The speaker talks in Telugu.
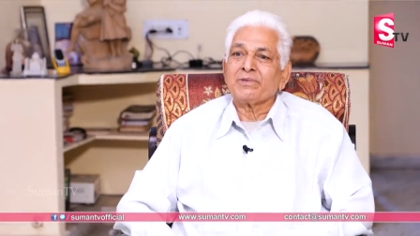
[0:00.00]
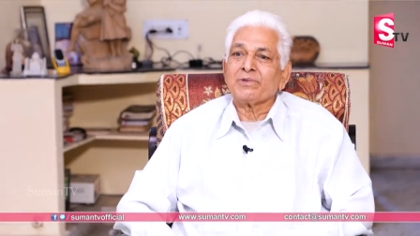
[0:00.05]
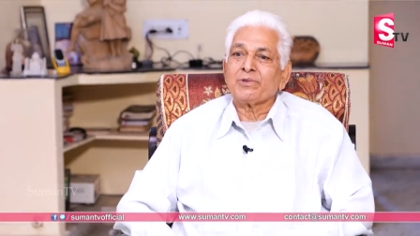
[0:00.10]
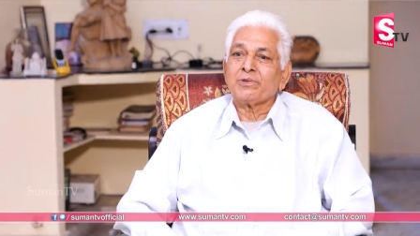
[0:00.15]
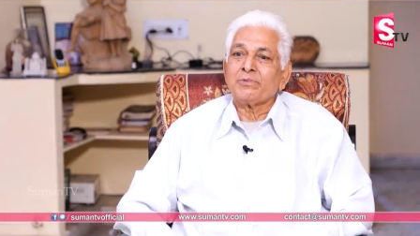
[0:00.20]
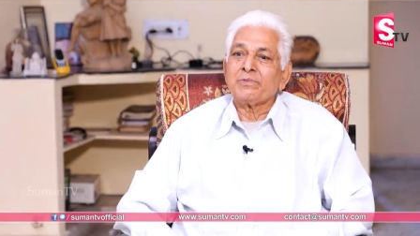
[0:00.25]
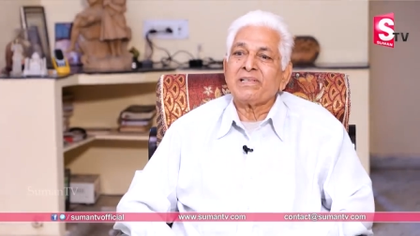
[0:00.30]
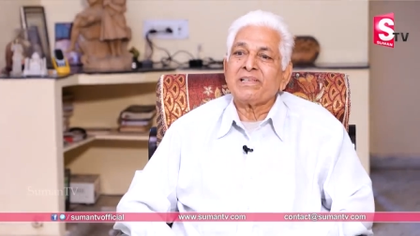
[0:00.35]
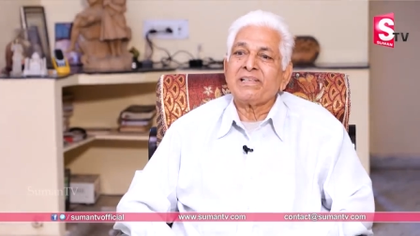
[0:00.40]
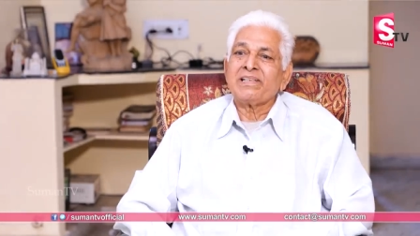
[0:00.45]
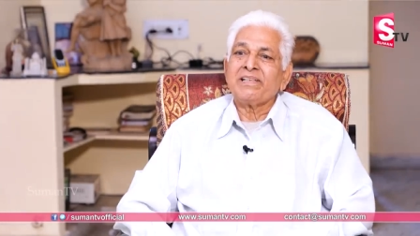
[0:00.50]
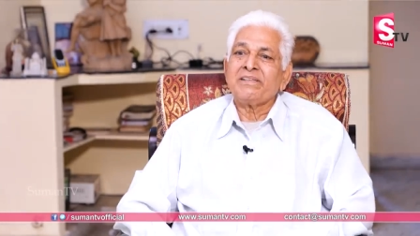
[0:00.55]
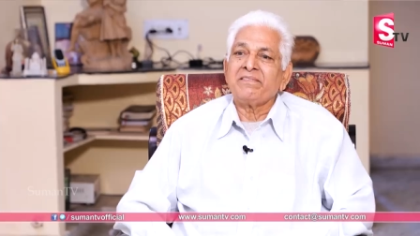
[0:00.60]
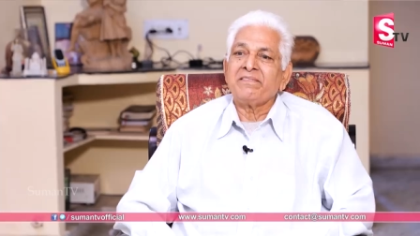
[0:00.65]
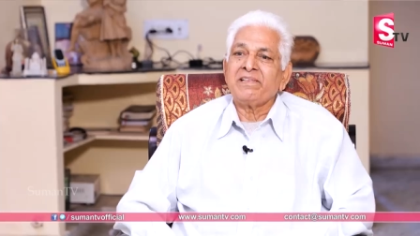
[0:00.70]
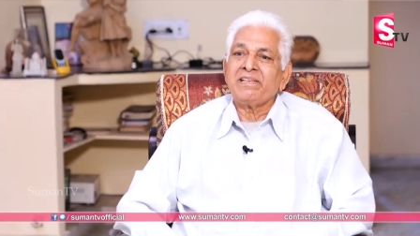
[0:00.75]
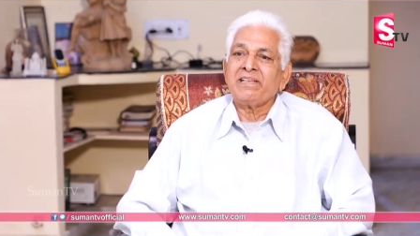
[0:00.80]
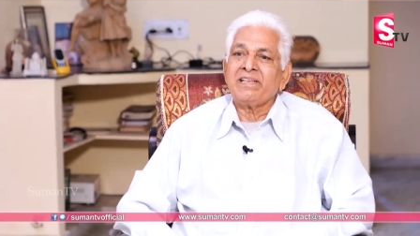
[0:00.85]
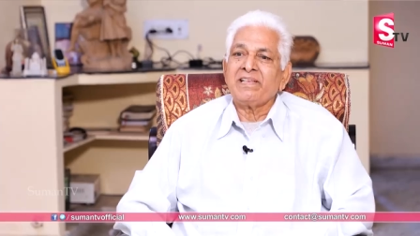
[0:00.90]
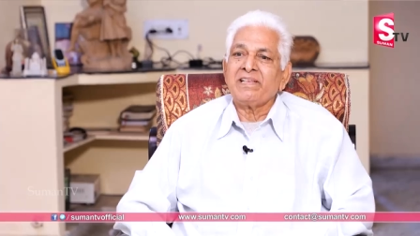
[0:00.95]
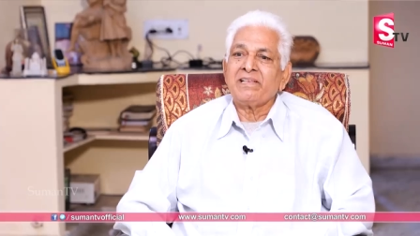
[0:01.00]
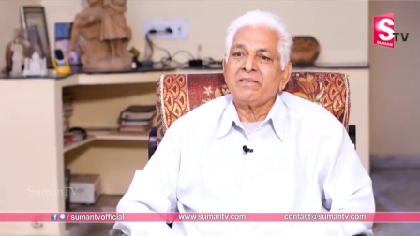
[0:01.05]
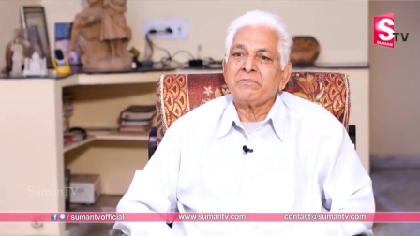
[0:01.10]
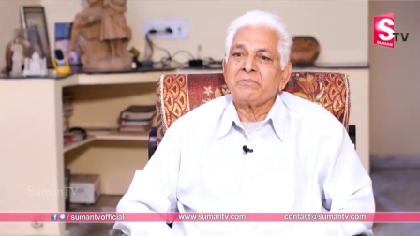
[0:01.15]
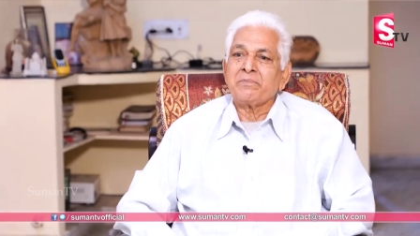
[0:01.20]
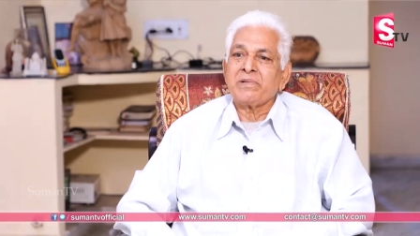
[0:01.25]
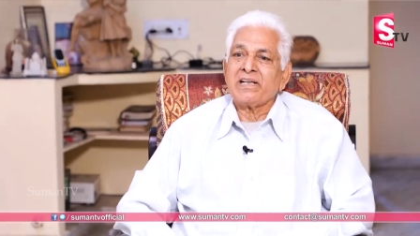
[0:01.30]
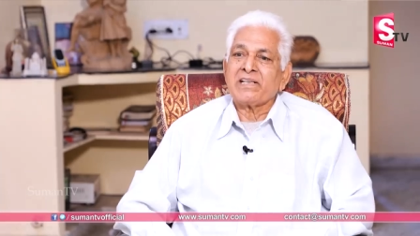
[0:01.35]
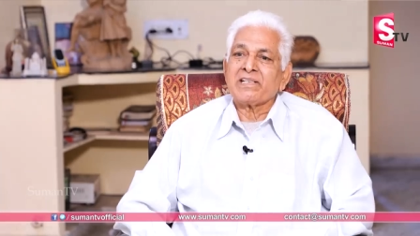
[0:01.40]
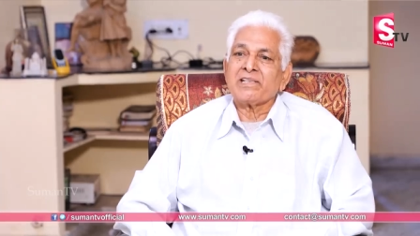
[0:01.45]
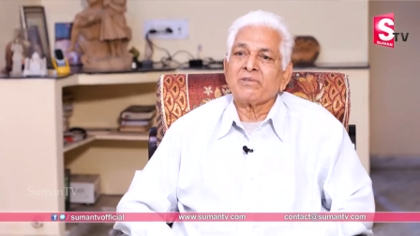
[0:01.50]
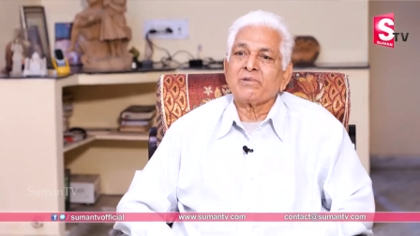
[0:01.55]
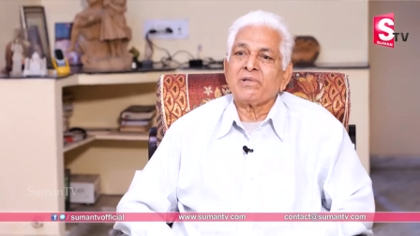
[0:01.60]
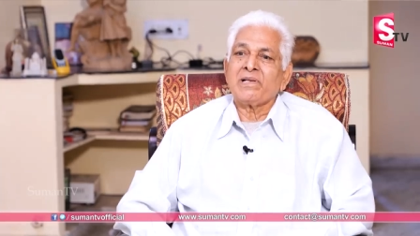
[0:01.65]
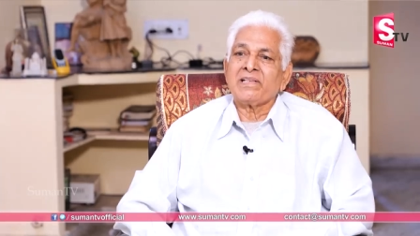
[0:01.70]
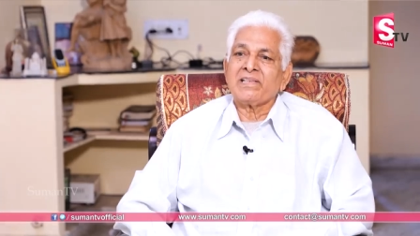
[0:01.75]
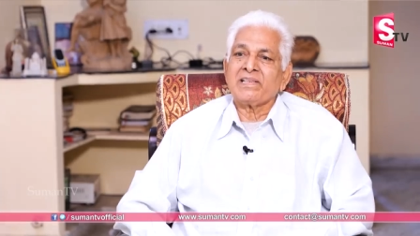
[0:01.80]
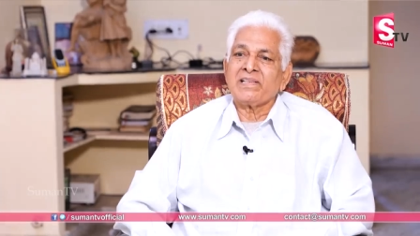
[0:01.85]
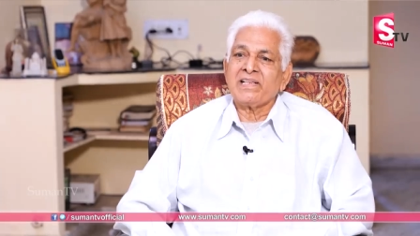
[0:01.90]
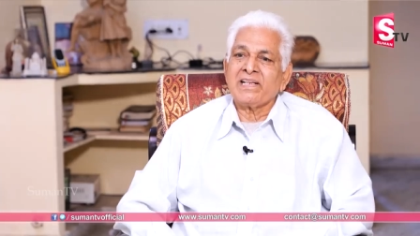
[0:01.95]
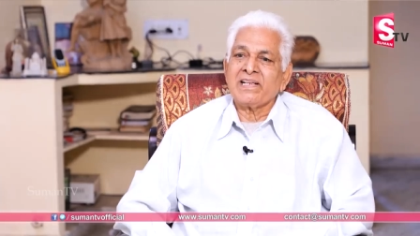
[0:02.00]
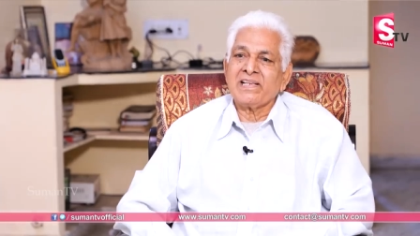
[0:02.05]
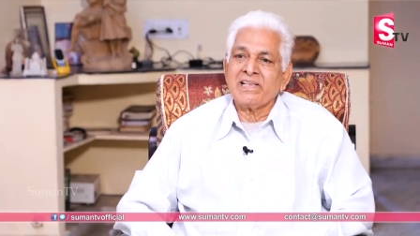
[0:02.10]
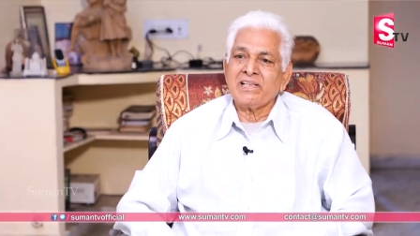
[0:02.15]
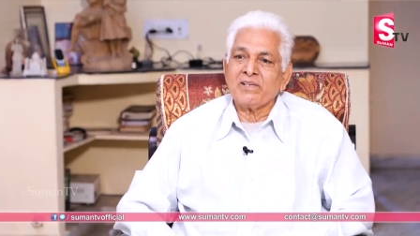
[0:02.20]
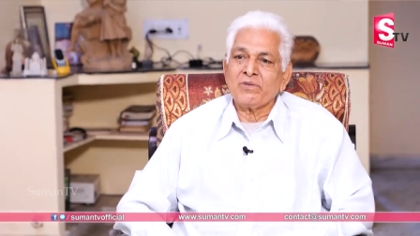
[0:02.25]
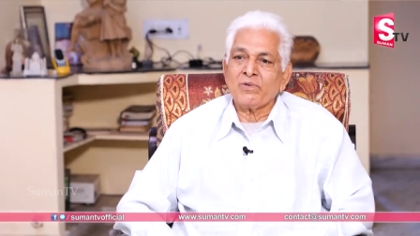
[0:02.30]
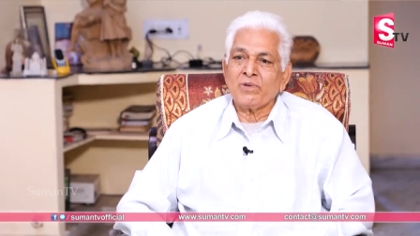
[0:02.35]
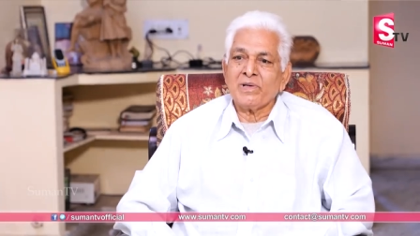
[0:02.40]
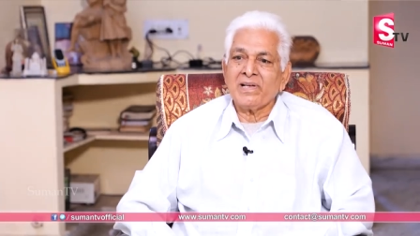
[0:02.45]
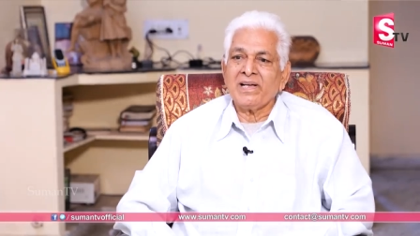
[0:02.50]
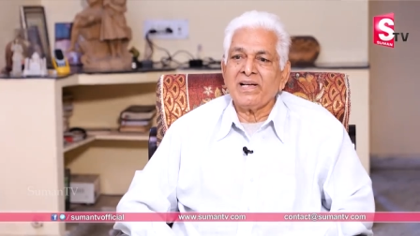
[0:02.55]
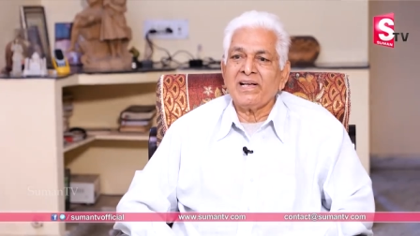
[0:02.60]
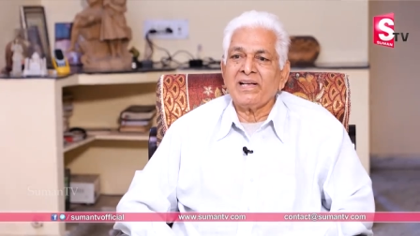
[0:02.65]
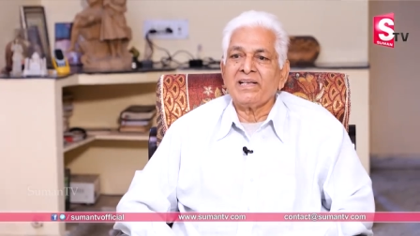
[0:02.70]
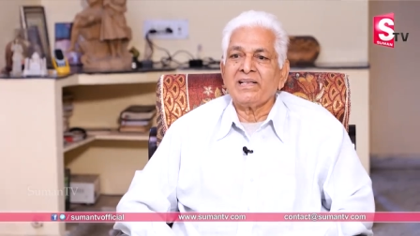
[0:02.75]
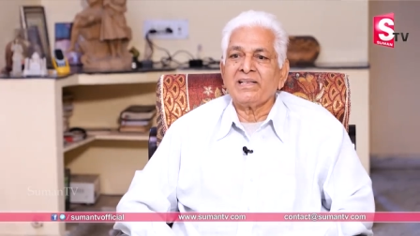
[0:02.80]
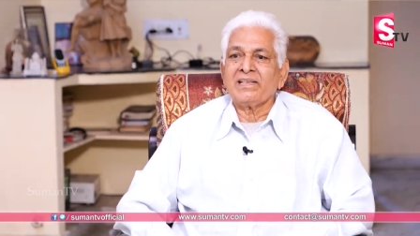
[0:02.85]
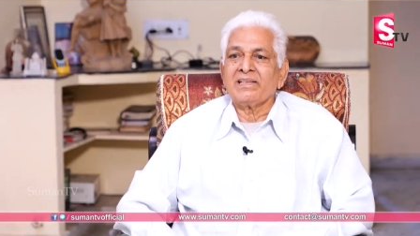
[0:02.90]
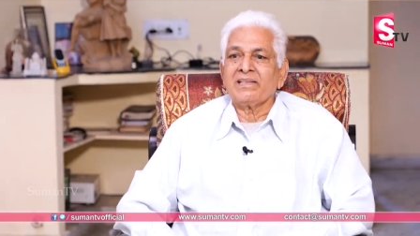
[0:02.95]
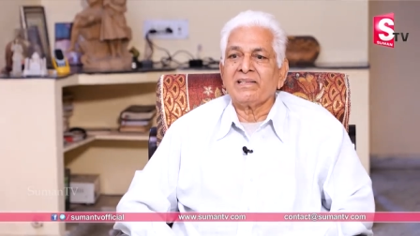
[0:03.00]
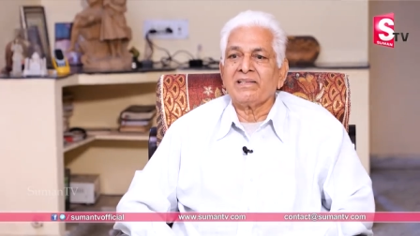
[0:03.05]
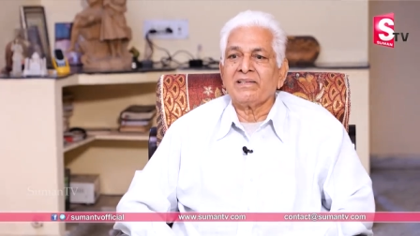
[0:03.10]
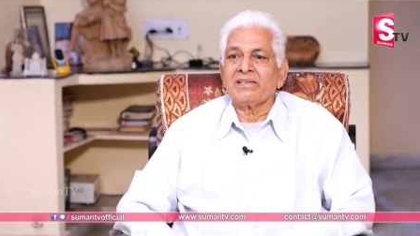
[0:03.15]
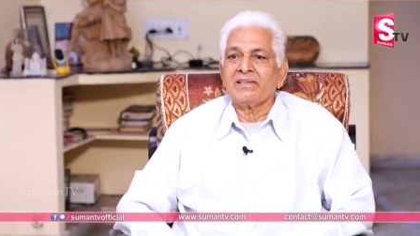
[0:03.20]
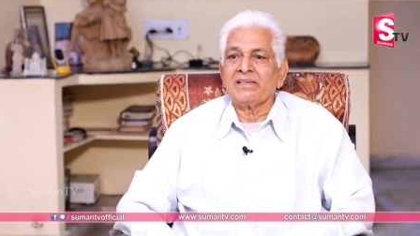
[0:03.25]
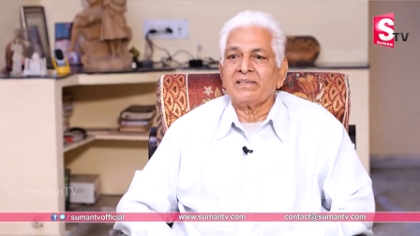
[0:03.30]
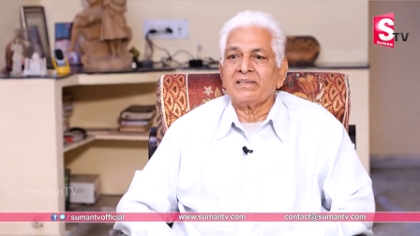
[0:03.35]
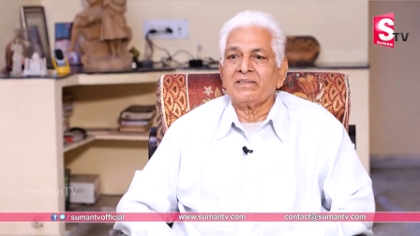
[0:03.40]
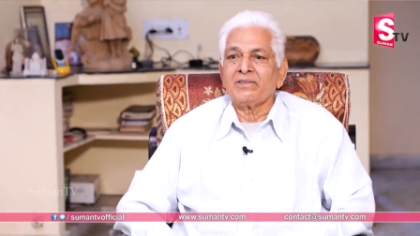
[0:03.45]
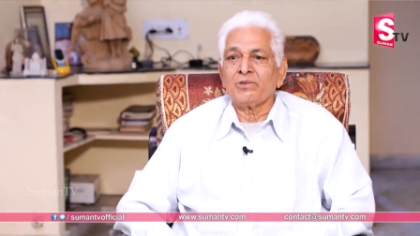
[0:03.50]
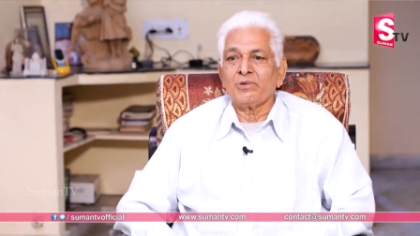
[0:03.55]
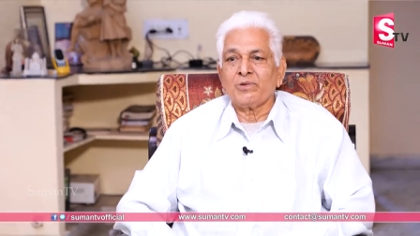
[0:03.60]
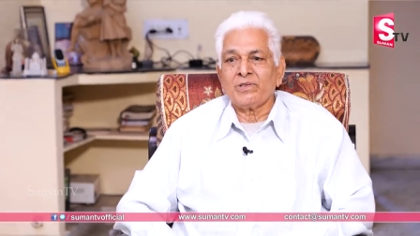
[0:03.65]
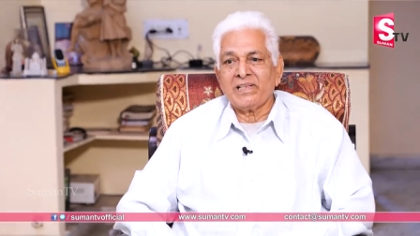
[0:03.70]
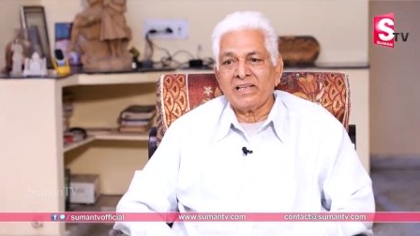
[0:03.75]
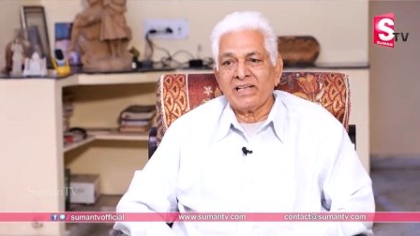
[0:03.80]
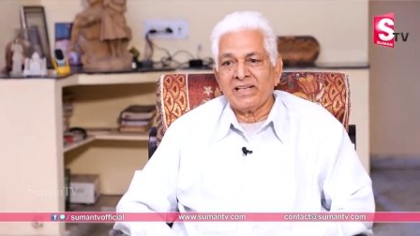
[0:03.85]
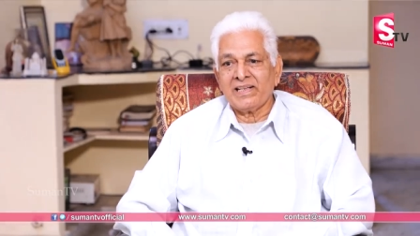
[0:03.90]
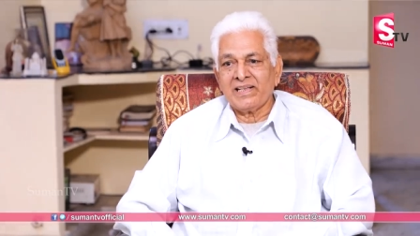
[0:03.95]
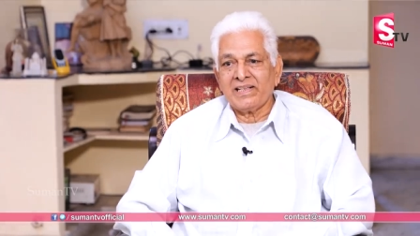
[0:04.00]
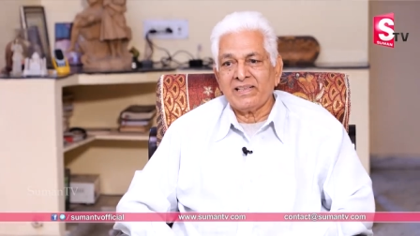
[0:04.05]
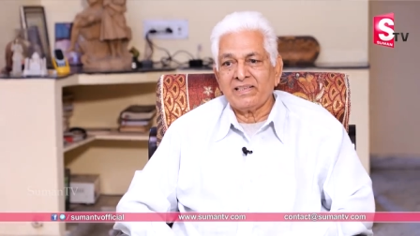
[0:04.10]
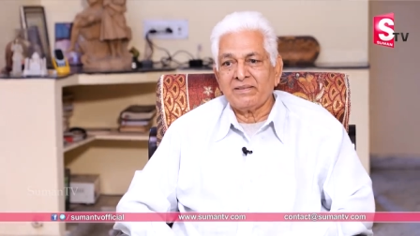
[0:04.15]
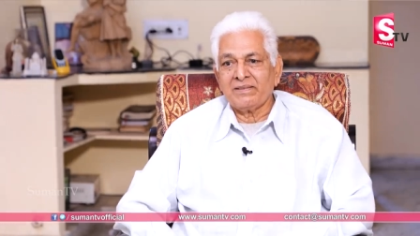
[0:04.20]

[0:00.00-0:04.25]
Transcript: సుమన్ టీవీ ప్రేక్షకులందరికీ కూడా న్యూ ఇయర్